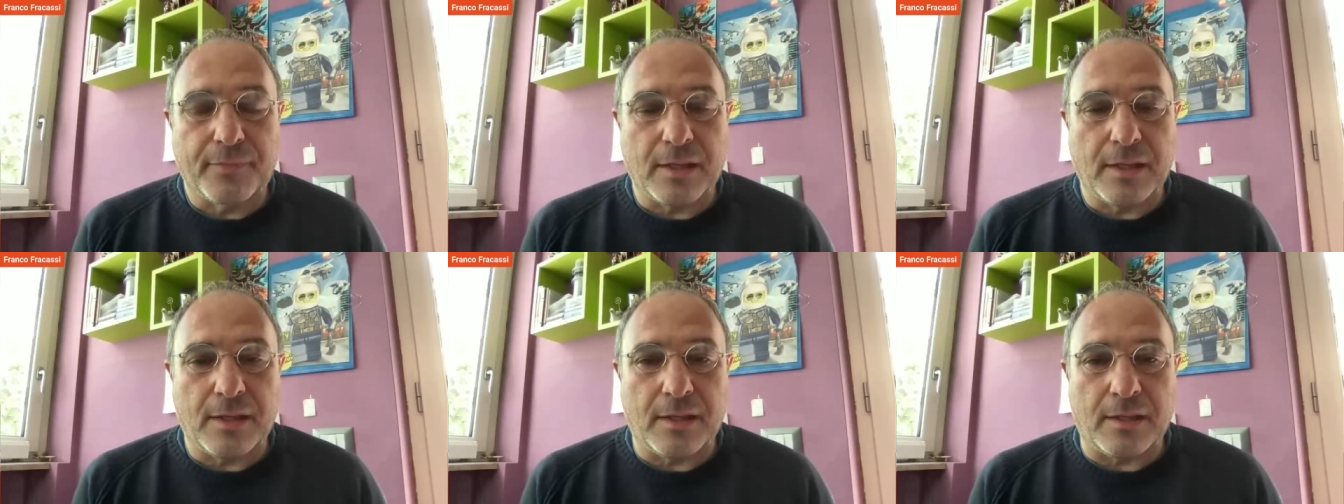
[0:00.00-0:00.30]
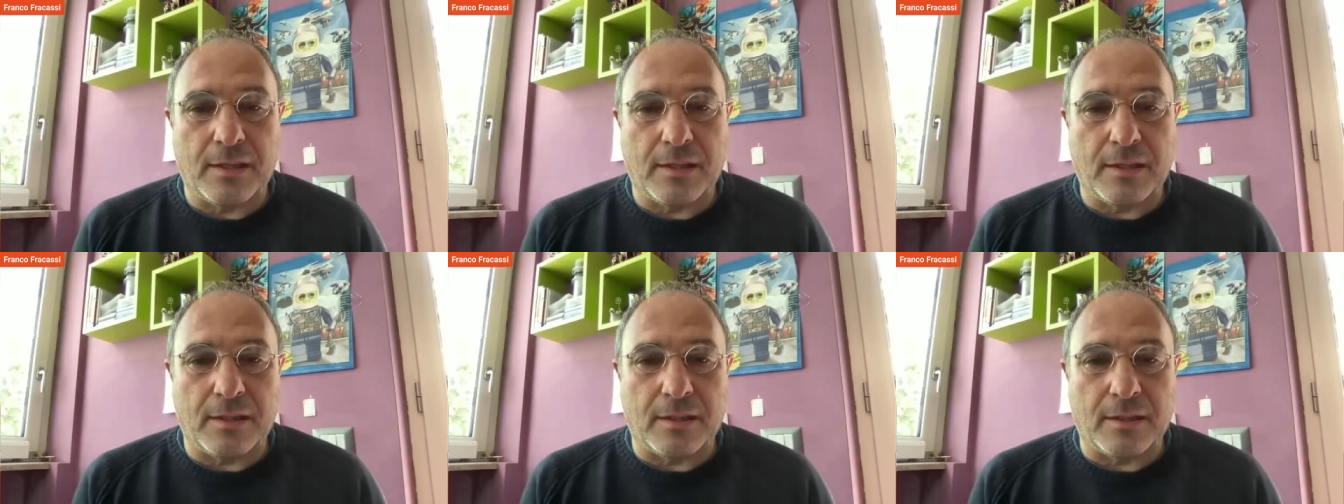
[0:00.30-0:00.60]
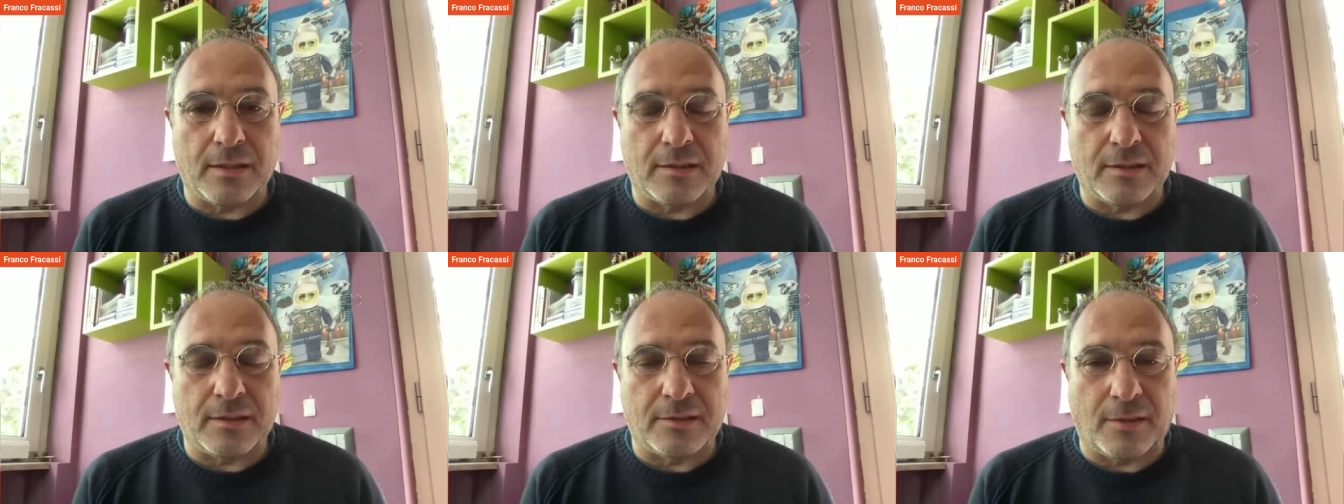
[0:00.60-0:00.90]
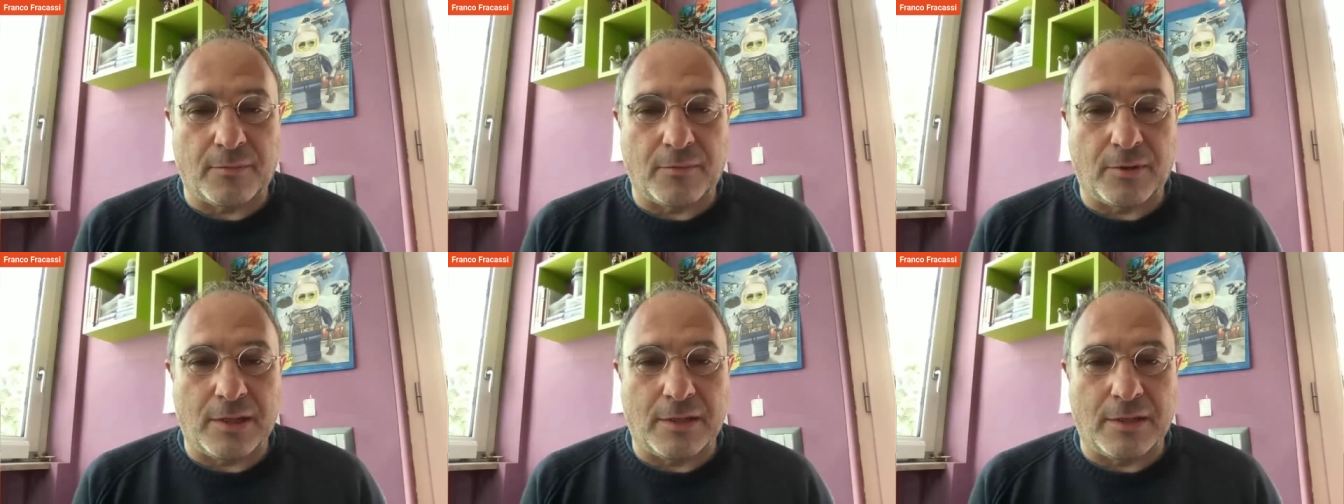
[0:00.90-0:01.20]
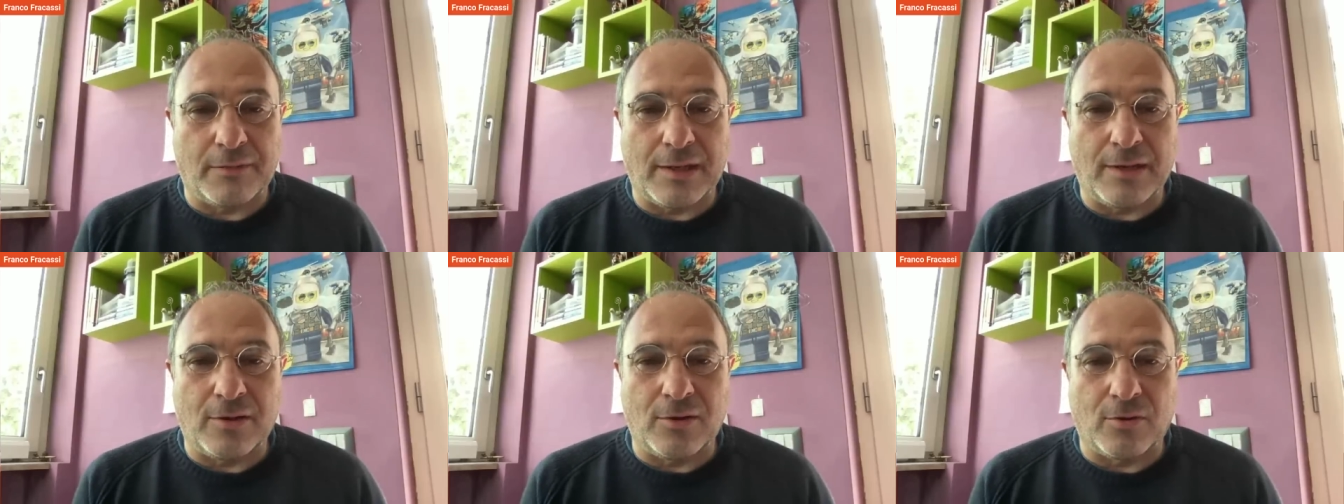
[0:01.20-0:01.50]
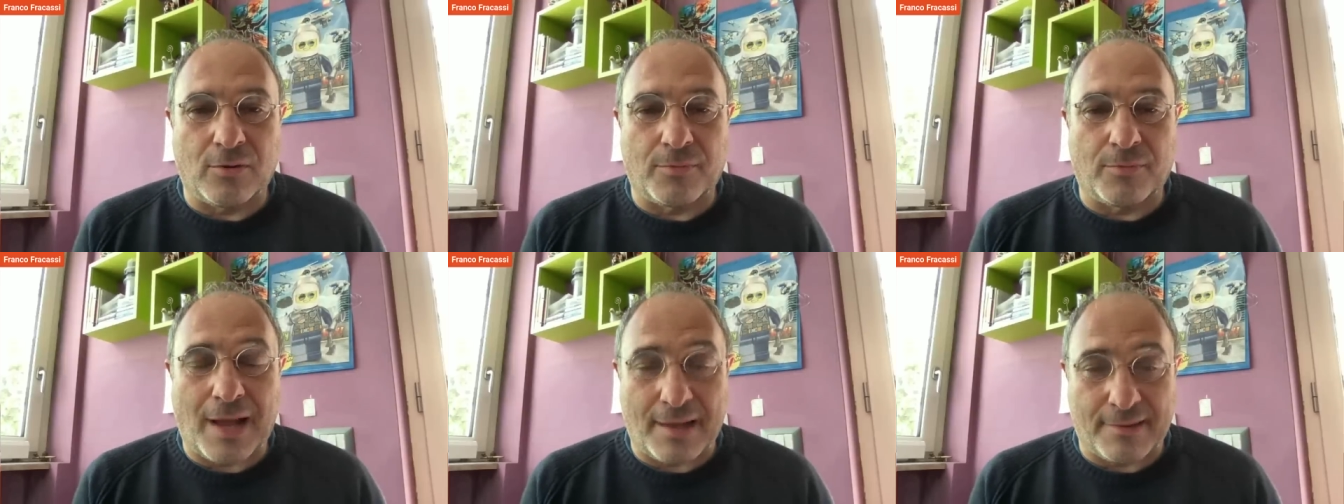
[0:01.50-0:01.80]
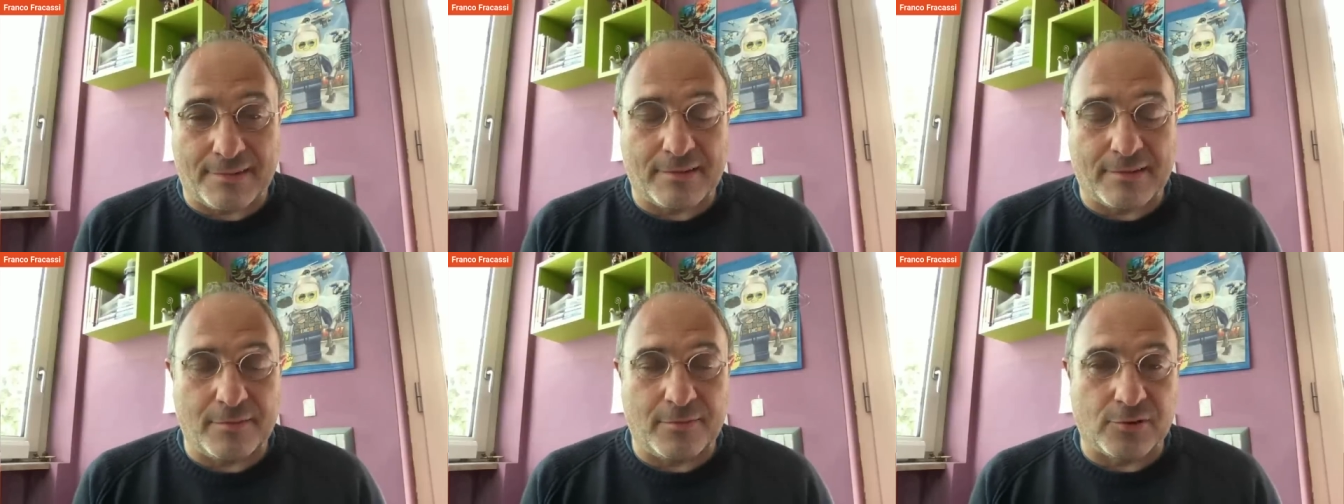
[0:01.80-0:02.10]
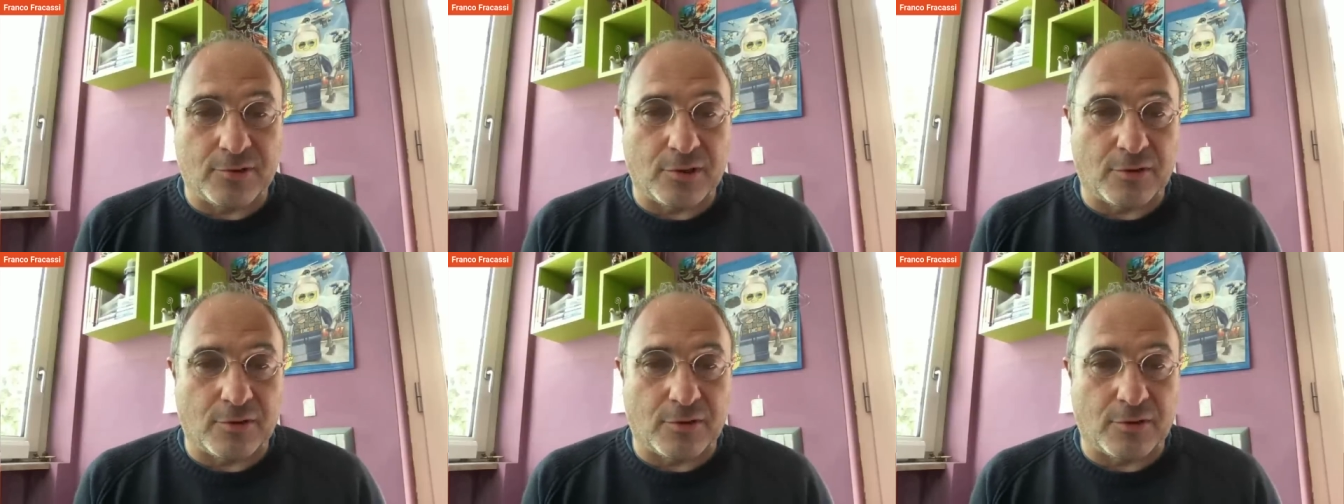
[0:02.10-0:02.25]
eh, diciamo a livello massimo,